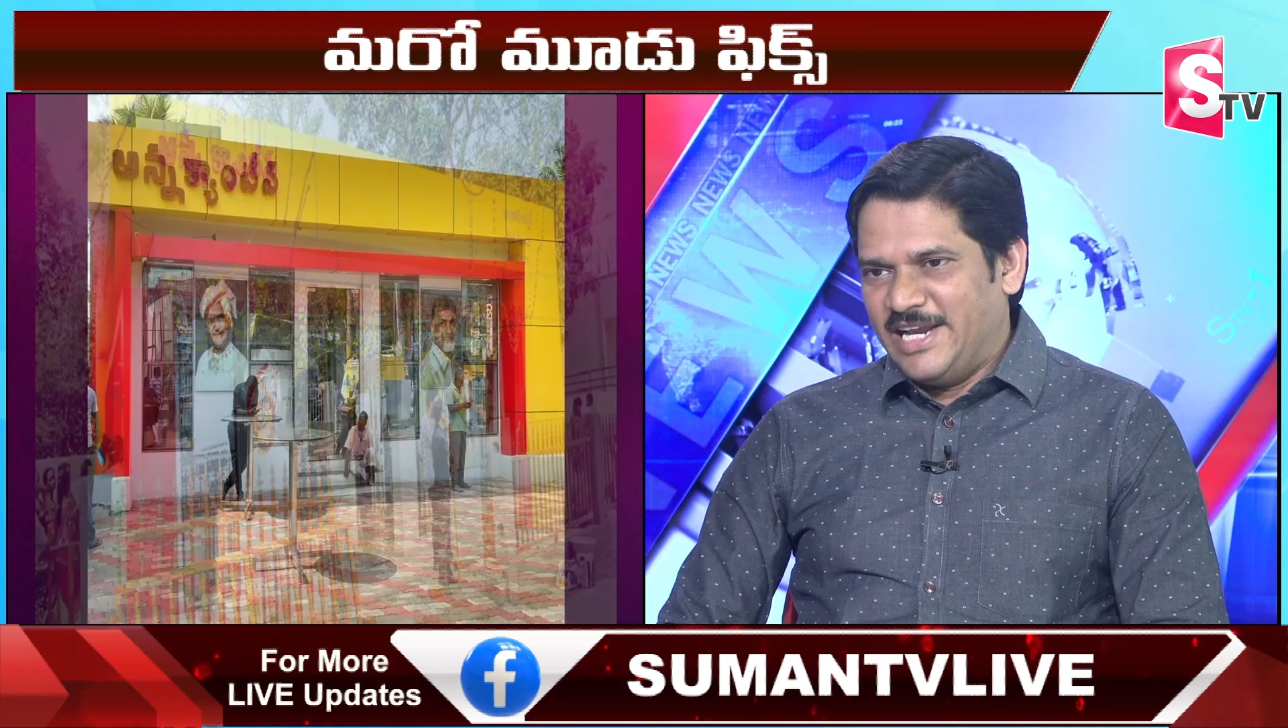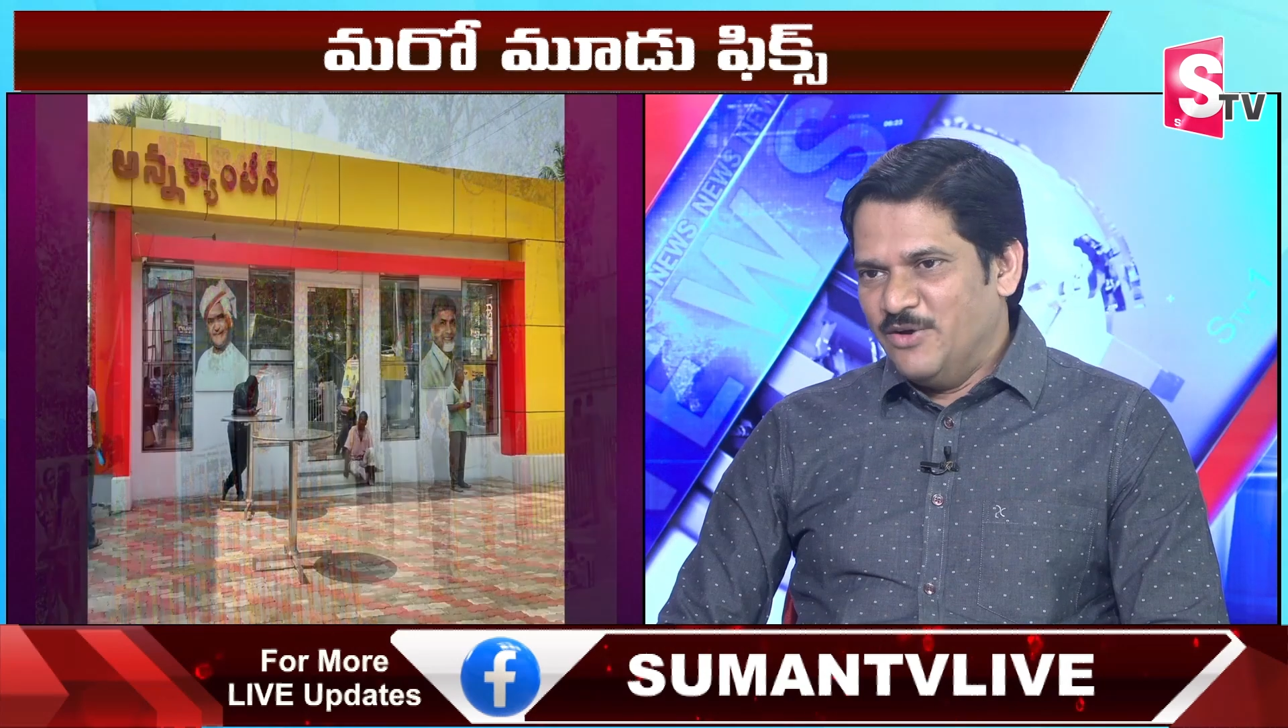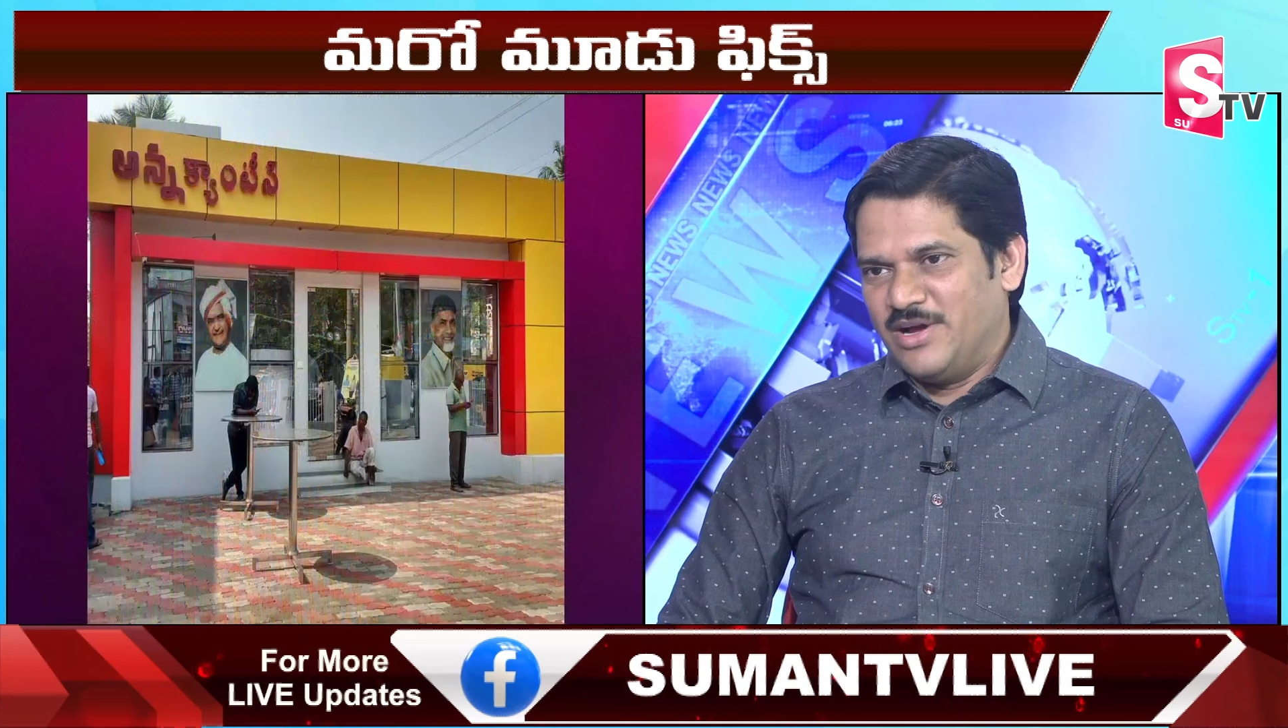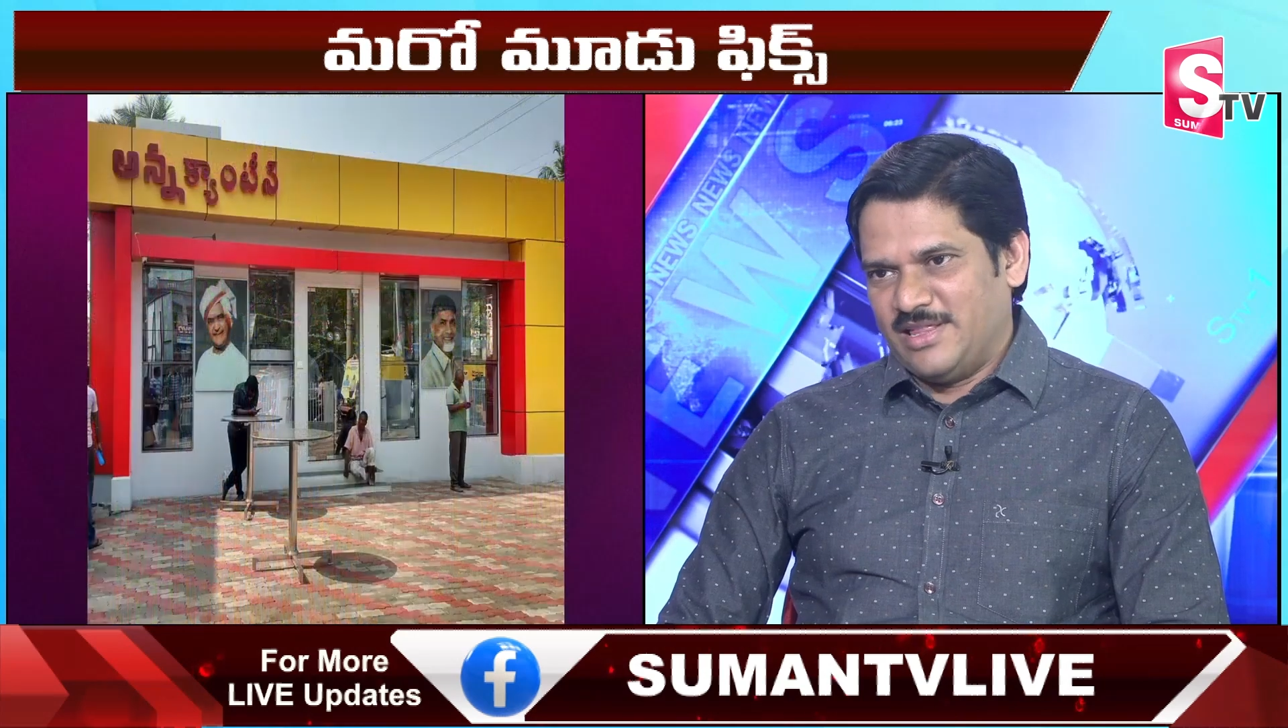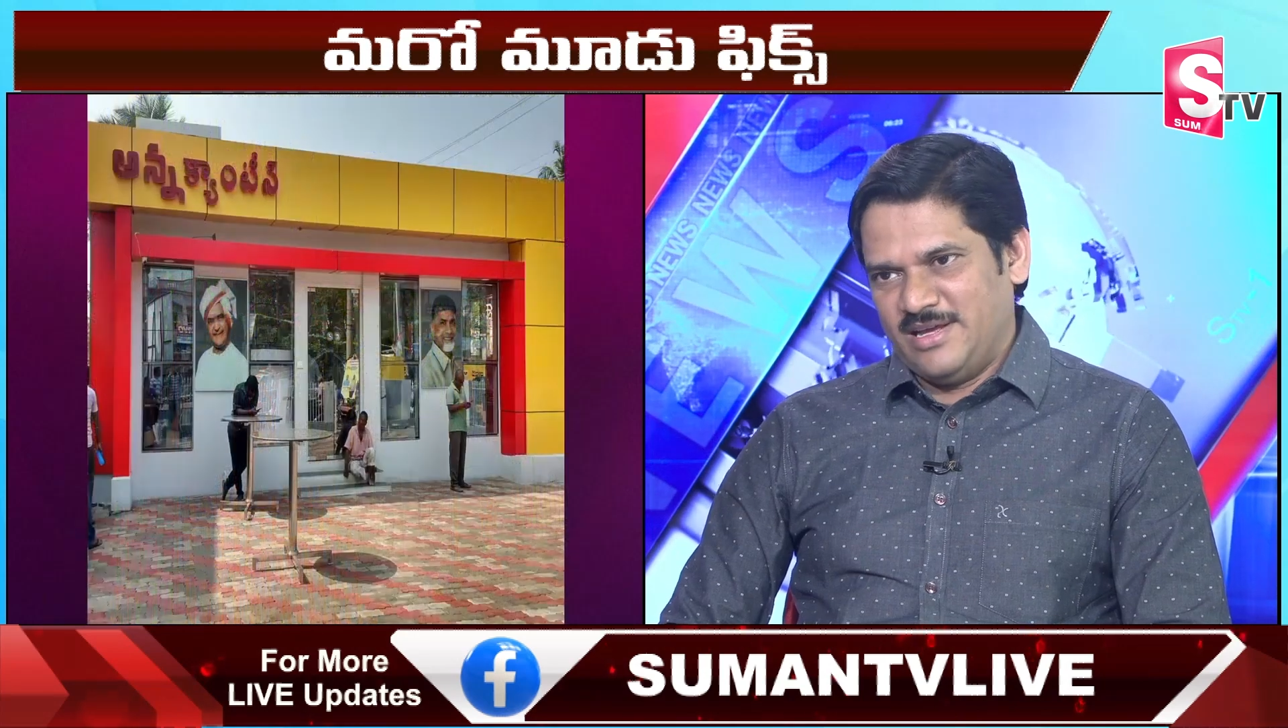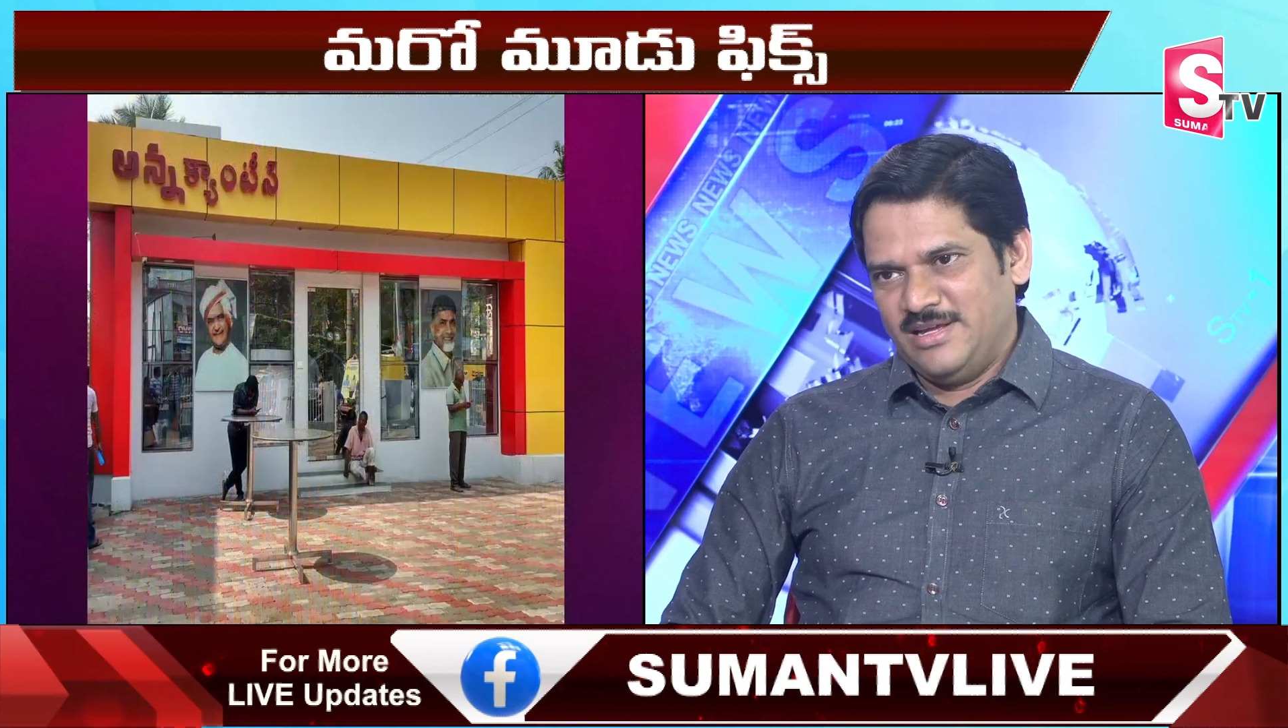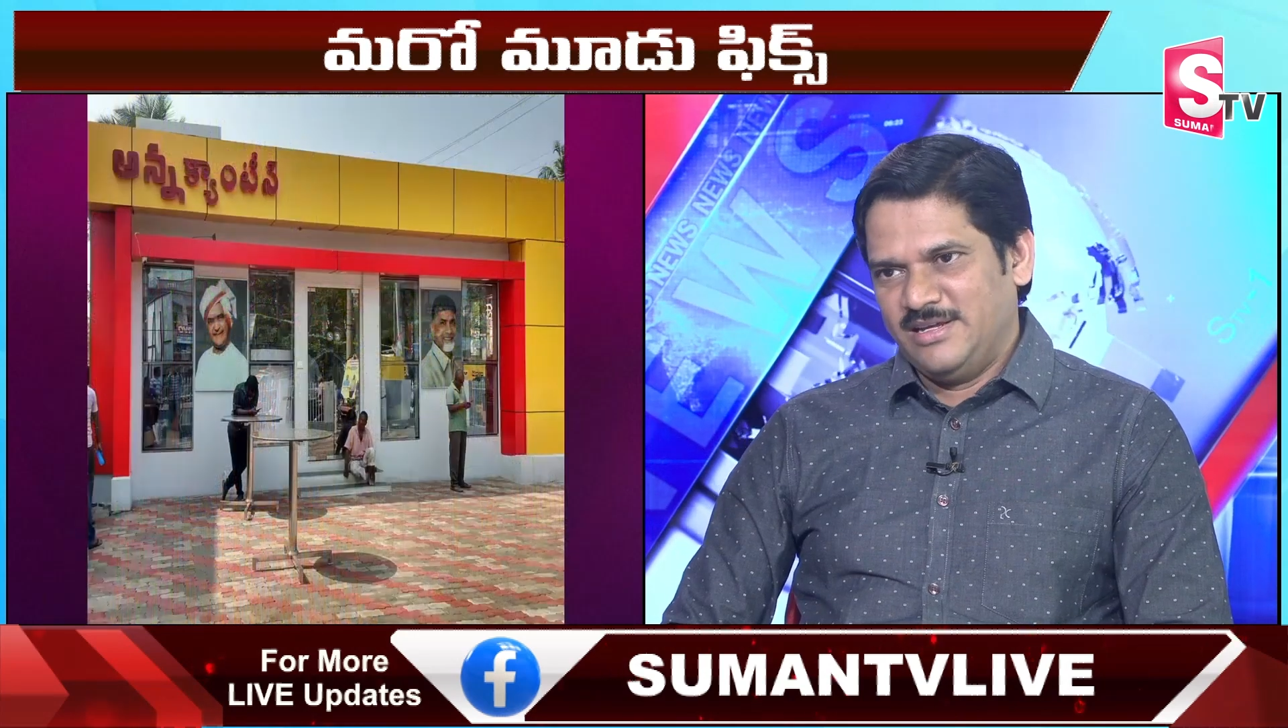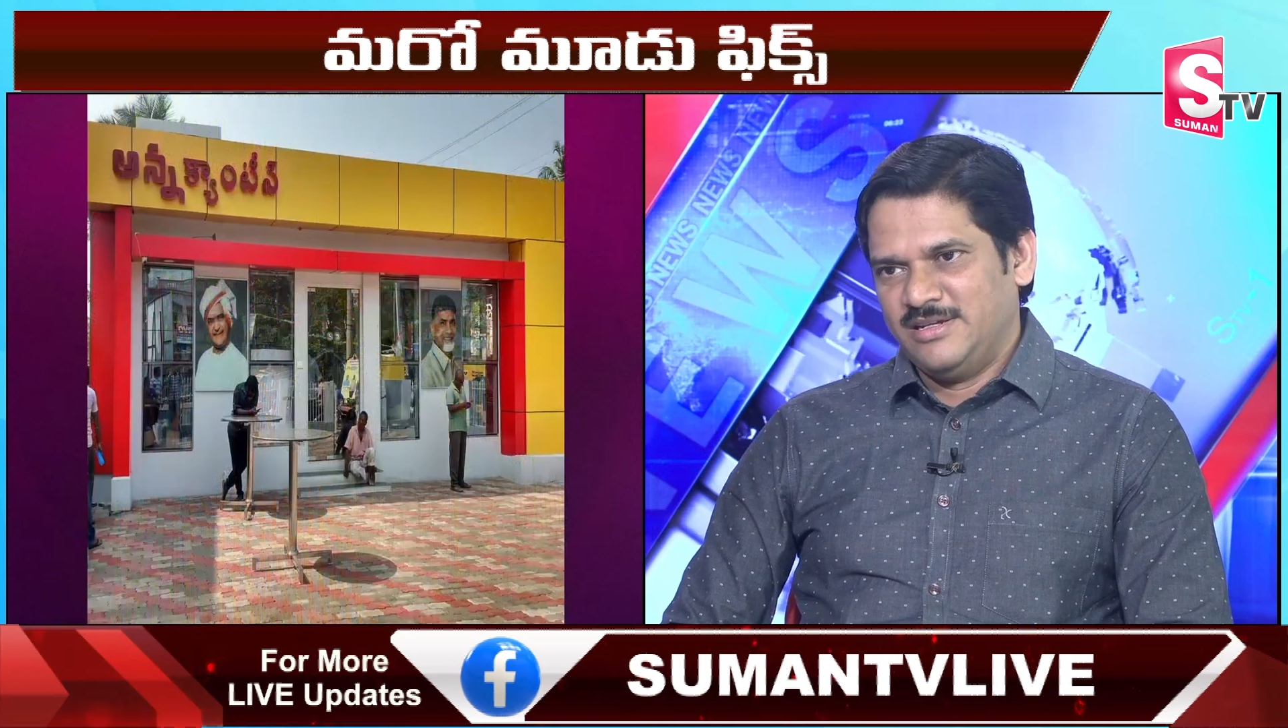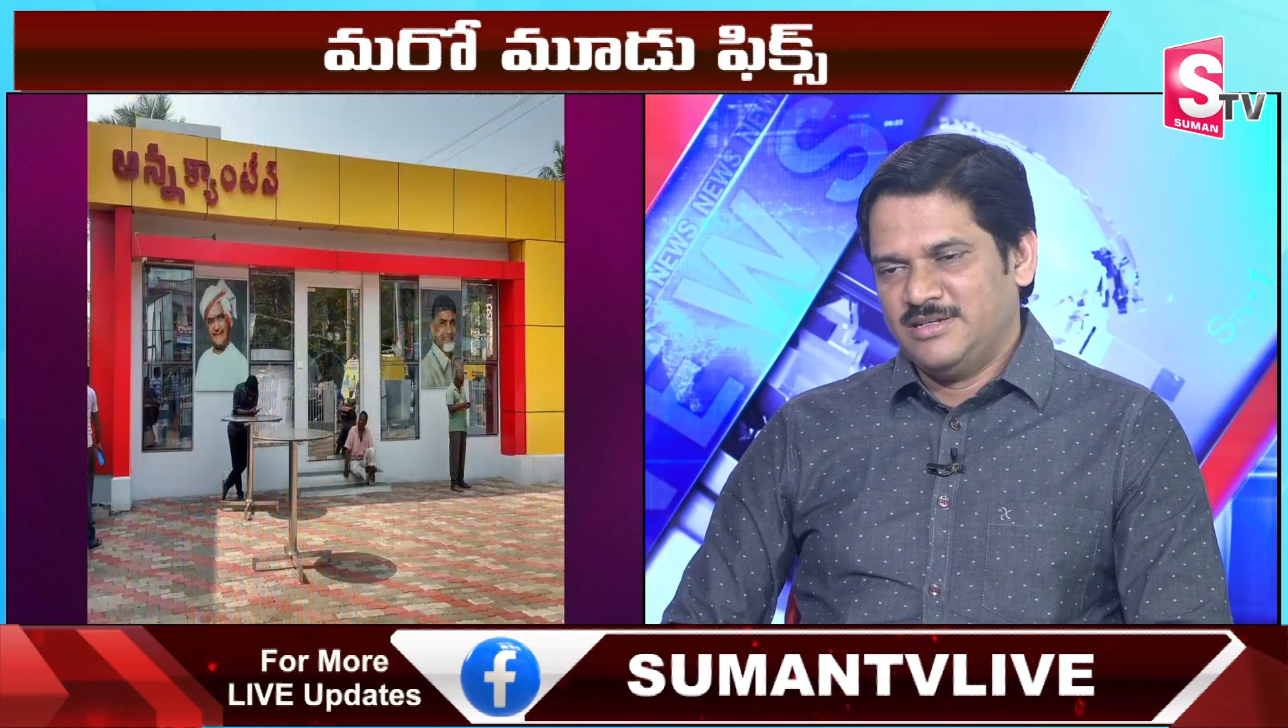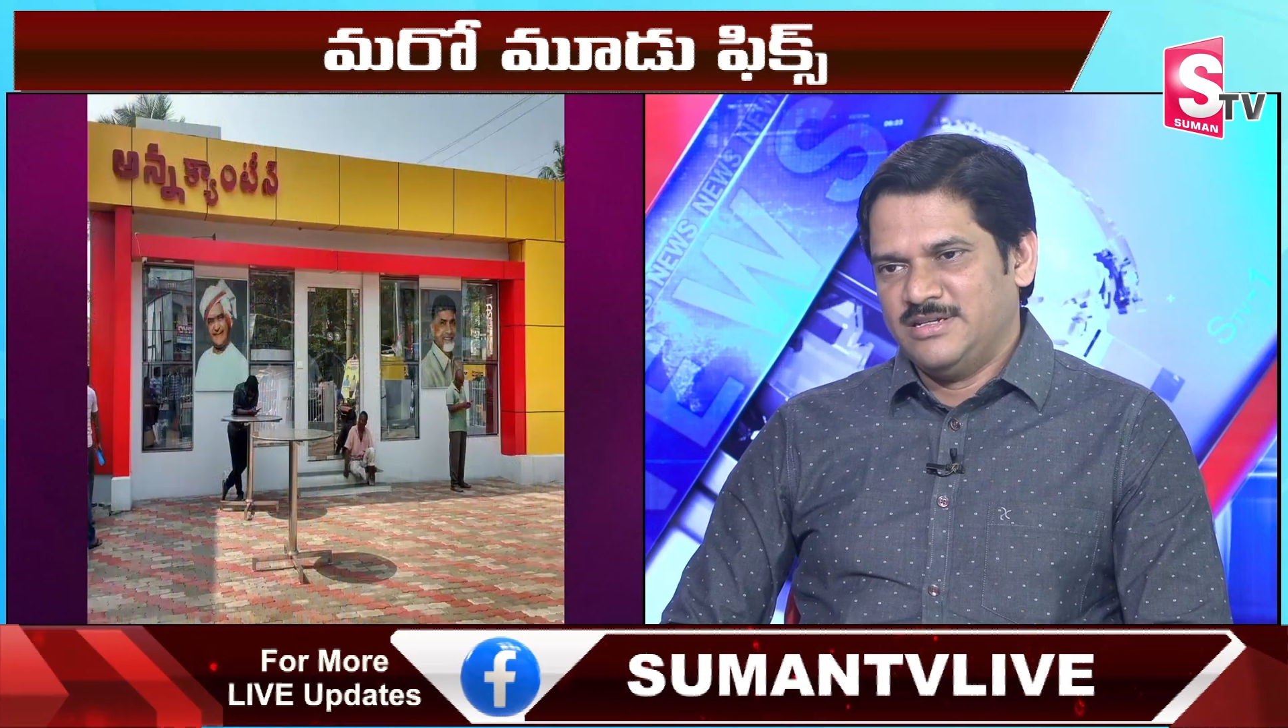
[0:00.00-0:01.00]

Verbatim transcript: లేవు కదా అవును